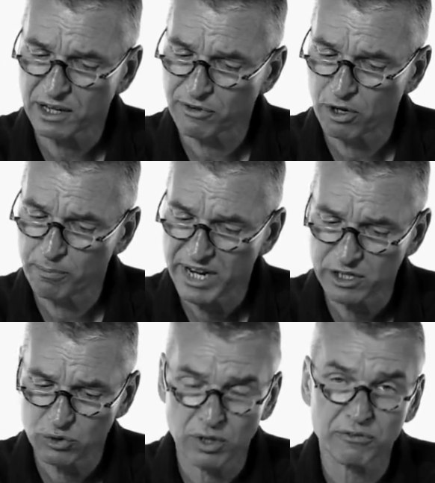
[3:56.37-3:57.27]
Frau
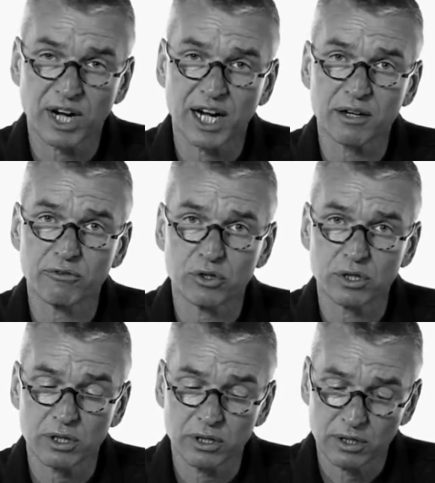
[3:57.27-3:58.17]
Melchior fragen
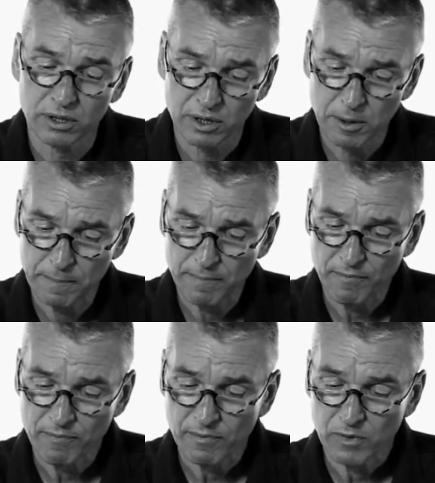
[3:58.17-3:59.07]
würde?
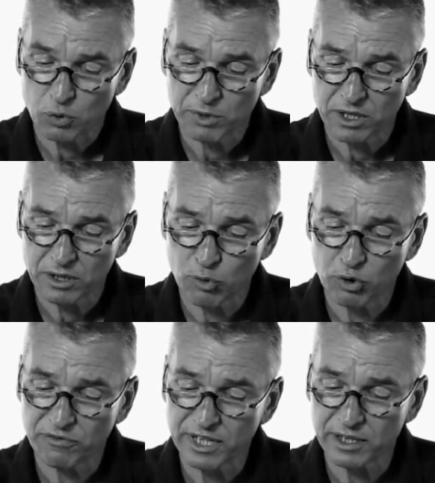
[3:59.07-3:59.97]
Um ihre
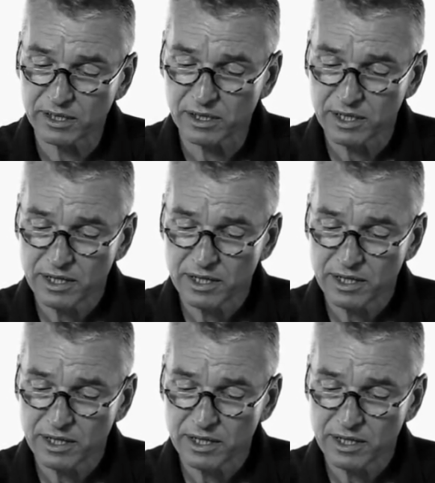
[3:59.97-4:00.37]
Mundwinkel